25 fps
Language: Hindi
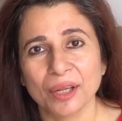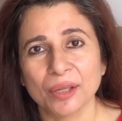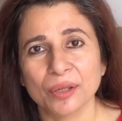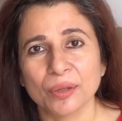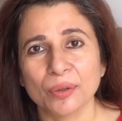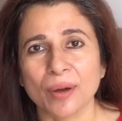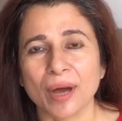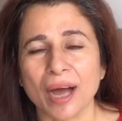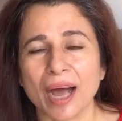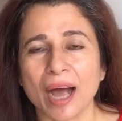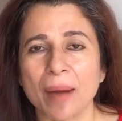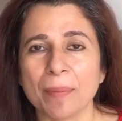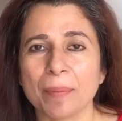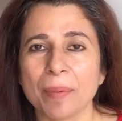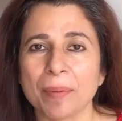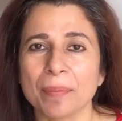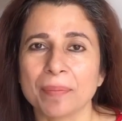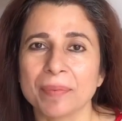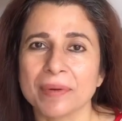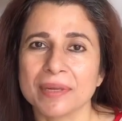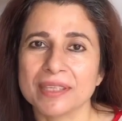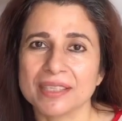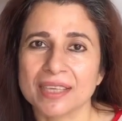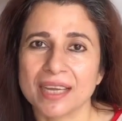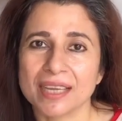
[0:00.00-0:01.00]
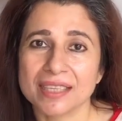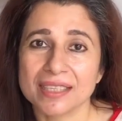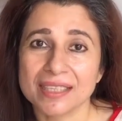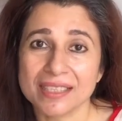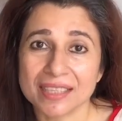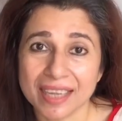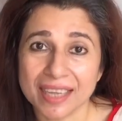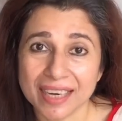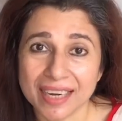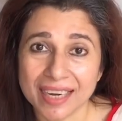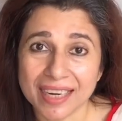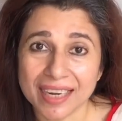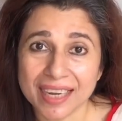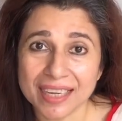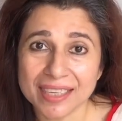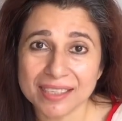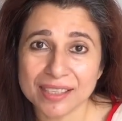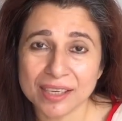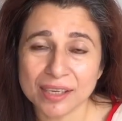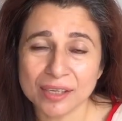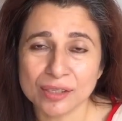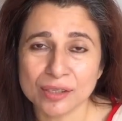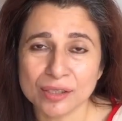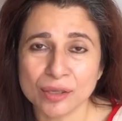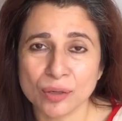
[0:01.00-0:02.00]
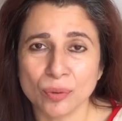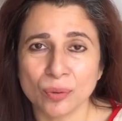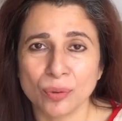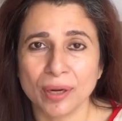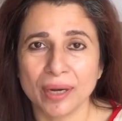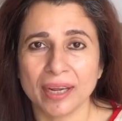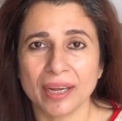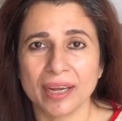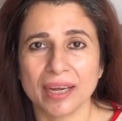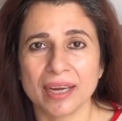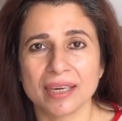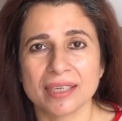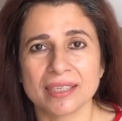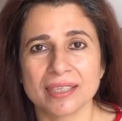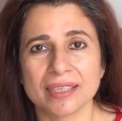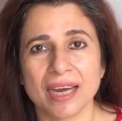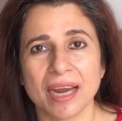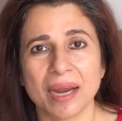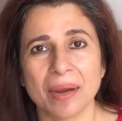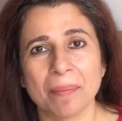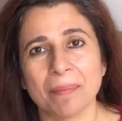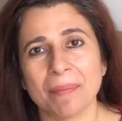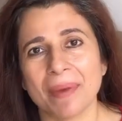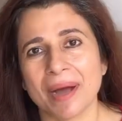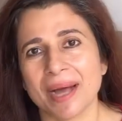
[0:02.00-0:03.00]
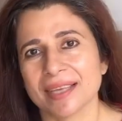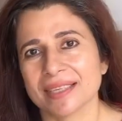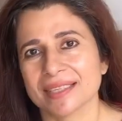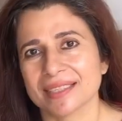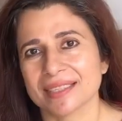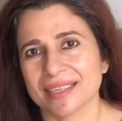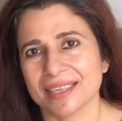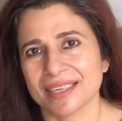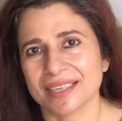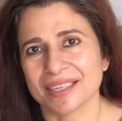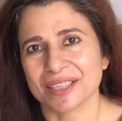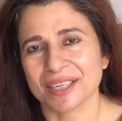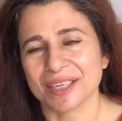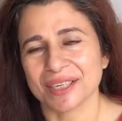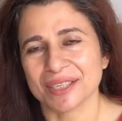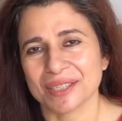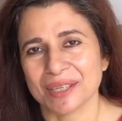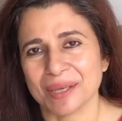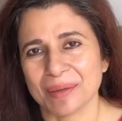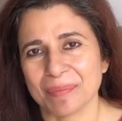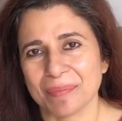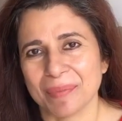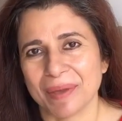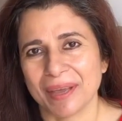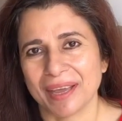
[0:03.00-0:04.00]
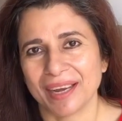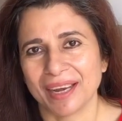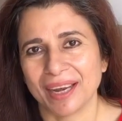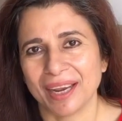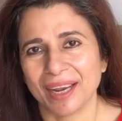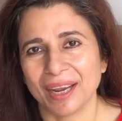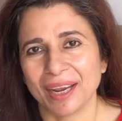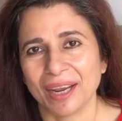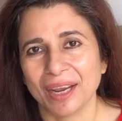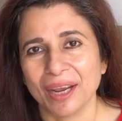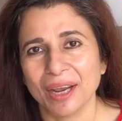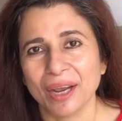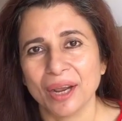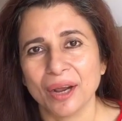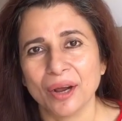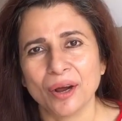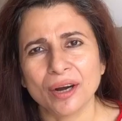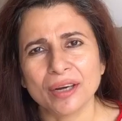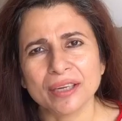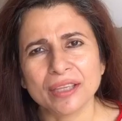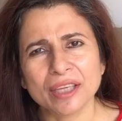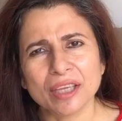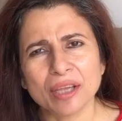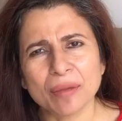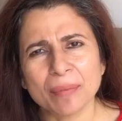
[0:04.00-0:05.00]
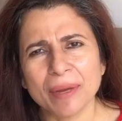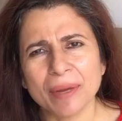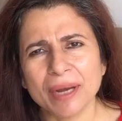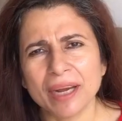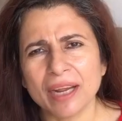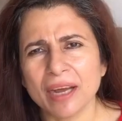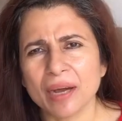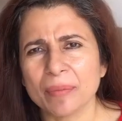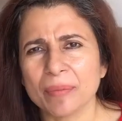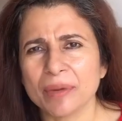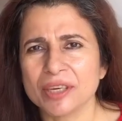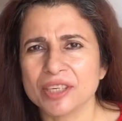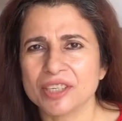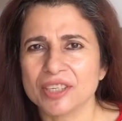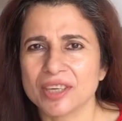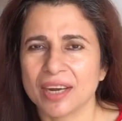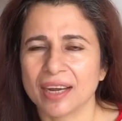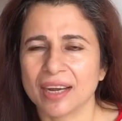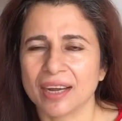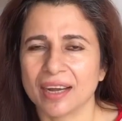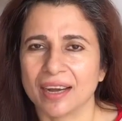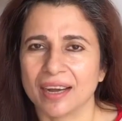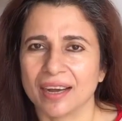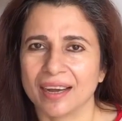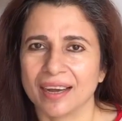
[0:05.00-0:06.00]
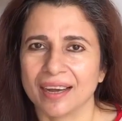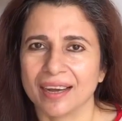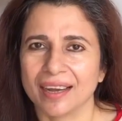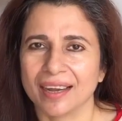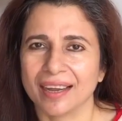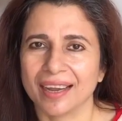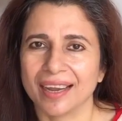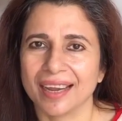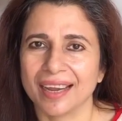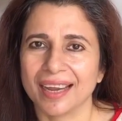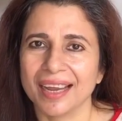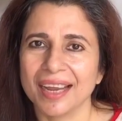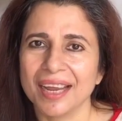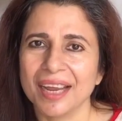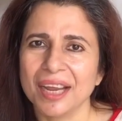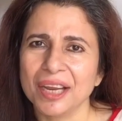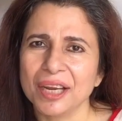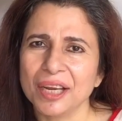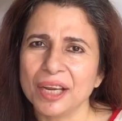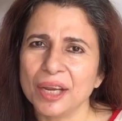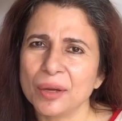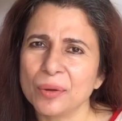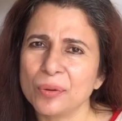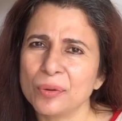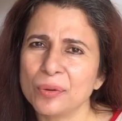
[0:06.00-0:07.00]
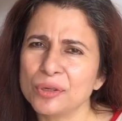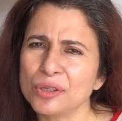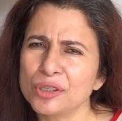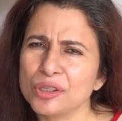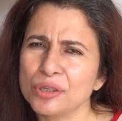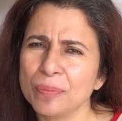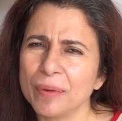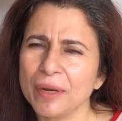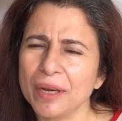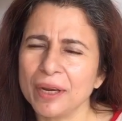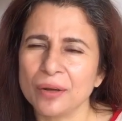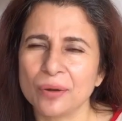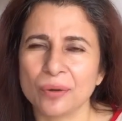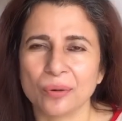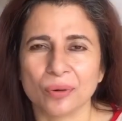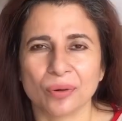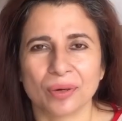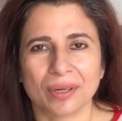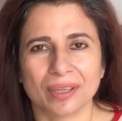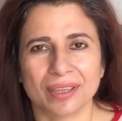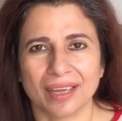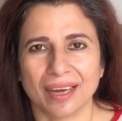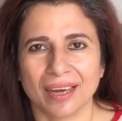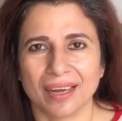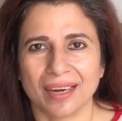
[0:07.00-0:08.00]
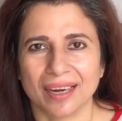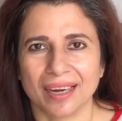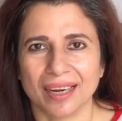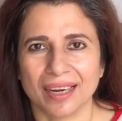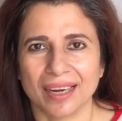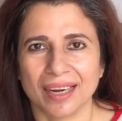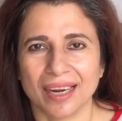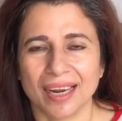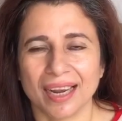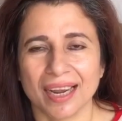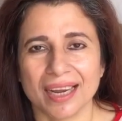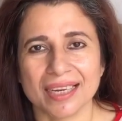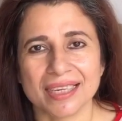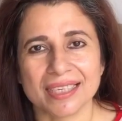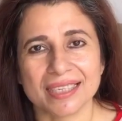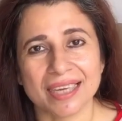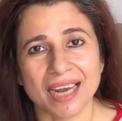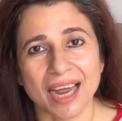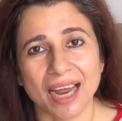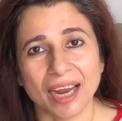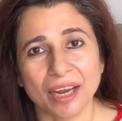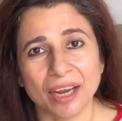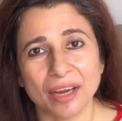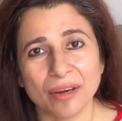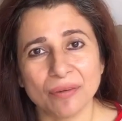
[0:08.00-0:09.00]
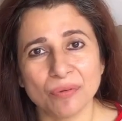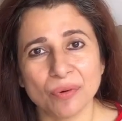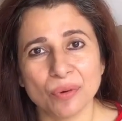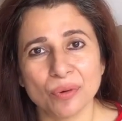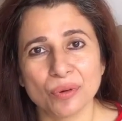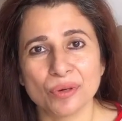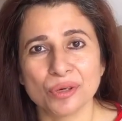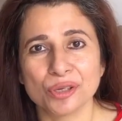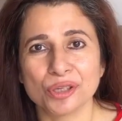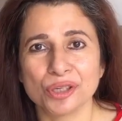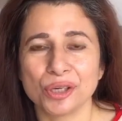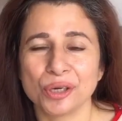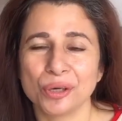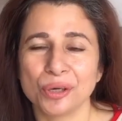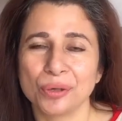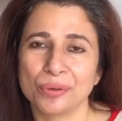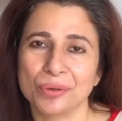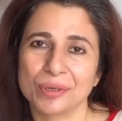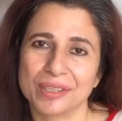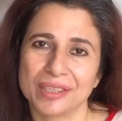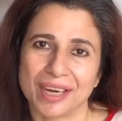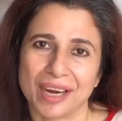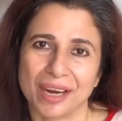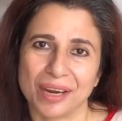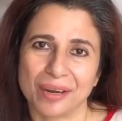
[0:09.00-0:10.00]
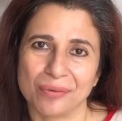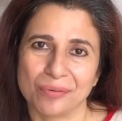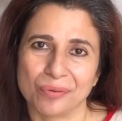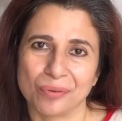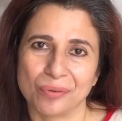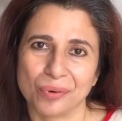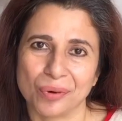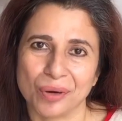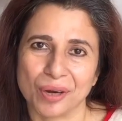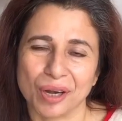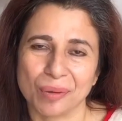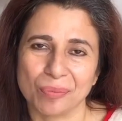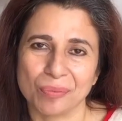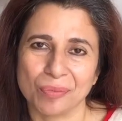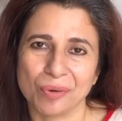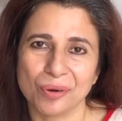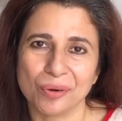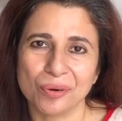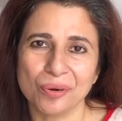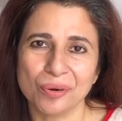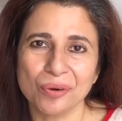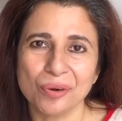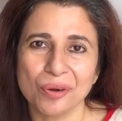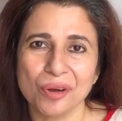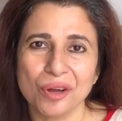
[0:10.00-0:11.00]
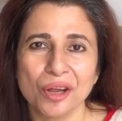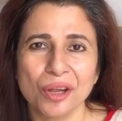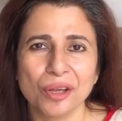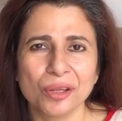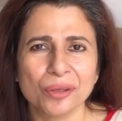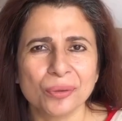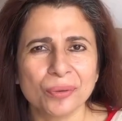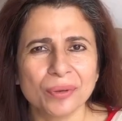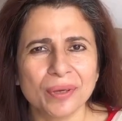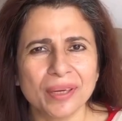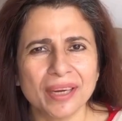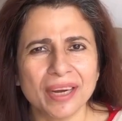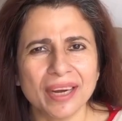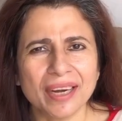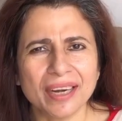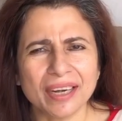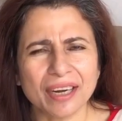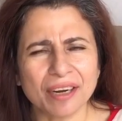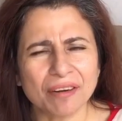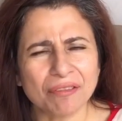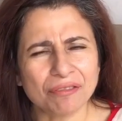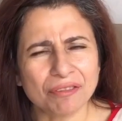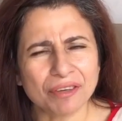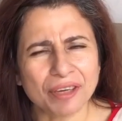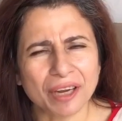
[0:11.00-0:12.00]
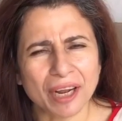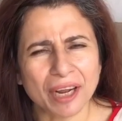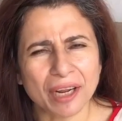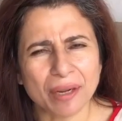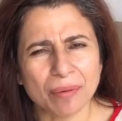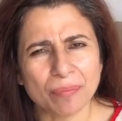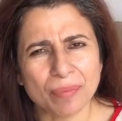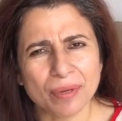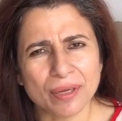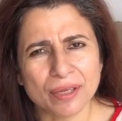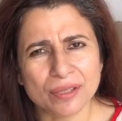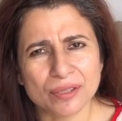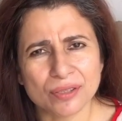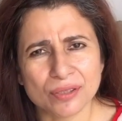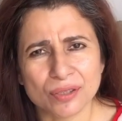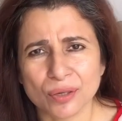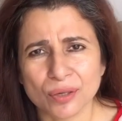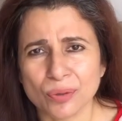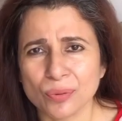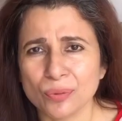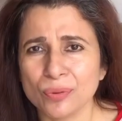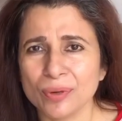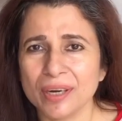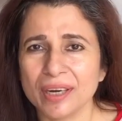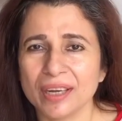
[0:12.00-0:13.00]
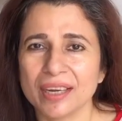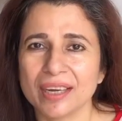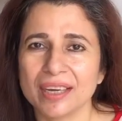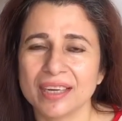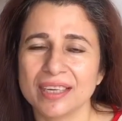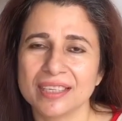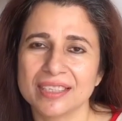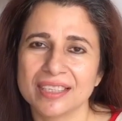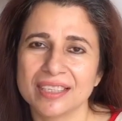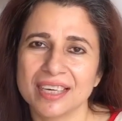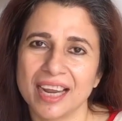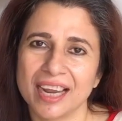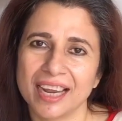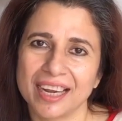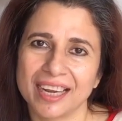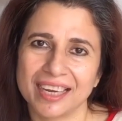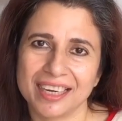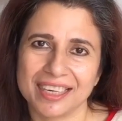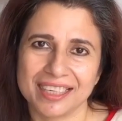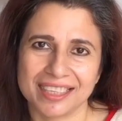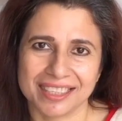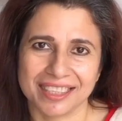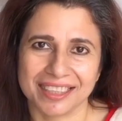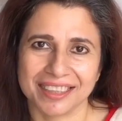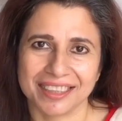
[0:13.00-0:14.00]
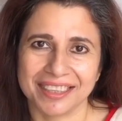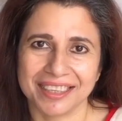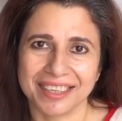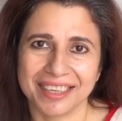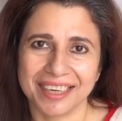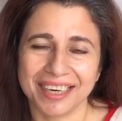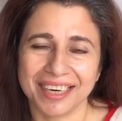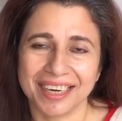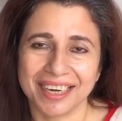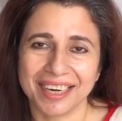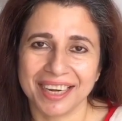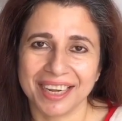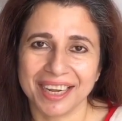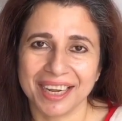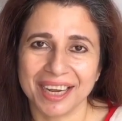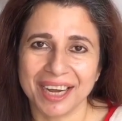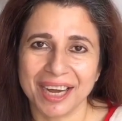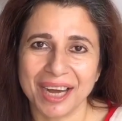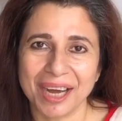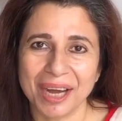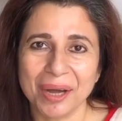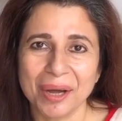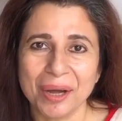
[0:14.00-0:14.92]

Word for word: तो आप अपने साथ सैनिटाइज़र ज़रूर लेकर जाएं मास्क अच्छे से पहने और देखिए मैंने हमेशा कहा है कि कुछ भी रुकता नहीं है चाहे वो खुशी हो चाहे वो गम हो तो ये टफ़ टाइम भी ज़रूर निकल जाएगा जल्दी निकलेगा